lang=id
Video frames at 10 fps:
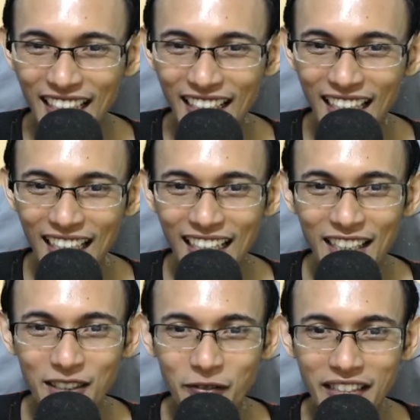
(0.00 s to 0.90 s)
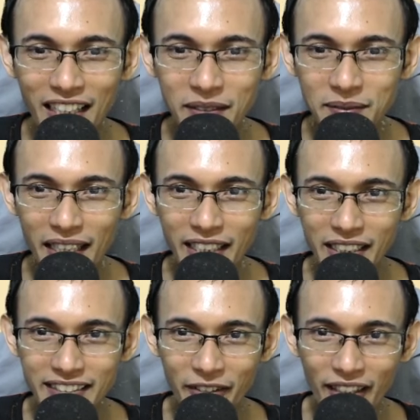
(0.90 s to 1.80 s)
ya. Luffy kalau jadi
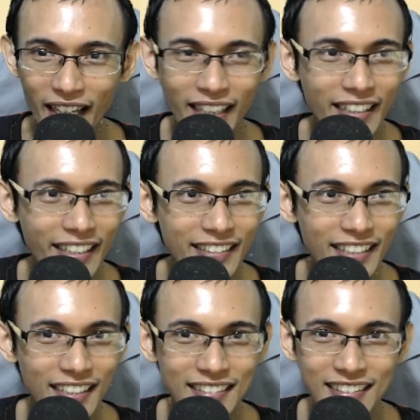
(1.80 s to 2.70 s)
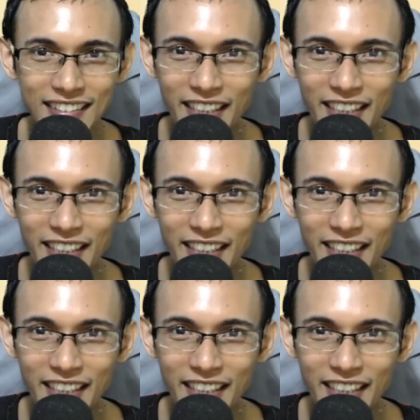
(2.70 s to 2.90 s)
cewek kayak gini, guys ya, Gigi